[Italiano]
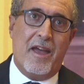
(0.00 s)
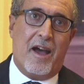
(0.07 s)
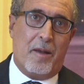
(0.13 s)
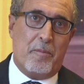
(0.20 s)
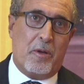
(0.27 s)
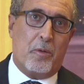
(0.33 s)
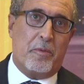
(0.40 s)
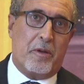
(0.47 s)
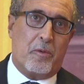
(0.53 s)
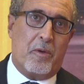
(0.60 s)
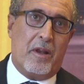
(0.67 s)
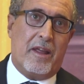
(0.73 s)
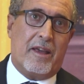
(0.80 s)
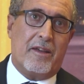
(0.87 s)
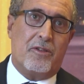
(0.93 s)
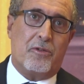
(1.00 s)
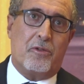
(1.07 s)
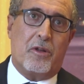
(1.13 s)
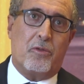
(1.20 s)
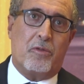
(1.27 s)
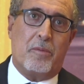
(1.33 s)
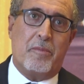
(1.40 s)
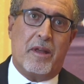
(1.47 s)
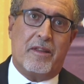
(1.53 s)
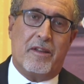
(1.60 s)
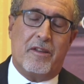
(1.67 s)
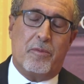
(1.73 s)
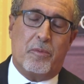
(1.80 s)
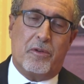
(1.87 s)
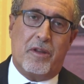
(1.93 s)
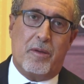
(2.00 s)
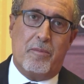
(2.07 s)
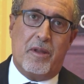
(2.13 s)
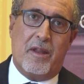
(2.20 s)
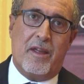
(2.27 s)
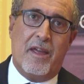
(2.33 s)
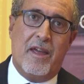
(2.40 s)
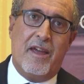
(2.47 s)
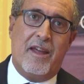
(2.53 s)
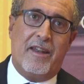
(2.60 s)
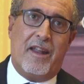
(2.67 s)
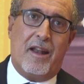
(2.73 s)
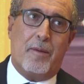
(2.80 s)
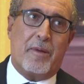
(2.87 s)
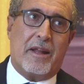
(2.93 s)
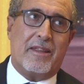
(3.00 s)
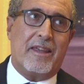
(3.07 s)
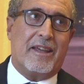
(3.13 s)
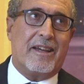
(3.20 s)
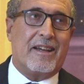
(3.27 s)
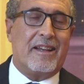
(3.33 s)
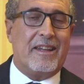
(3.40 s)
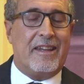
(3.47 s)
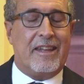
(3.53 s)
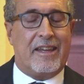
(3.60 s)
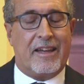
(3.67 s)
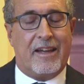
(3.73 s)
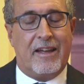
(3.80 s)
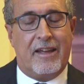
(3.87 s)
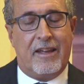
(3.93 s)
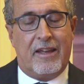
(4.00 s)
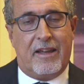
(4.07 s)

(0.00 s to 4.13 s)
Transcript: almeno per quelli che sono attualmente disponibili nella pratica clinica.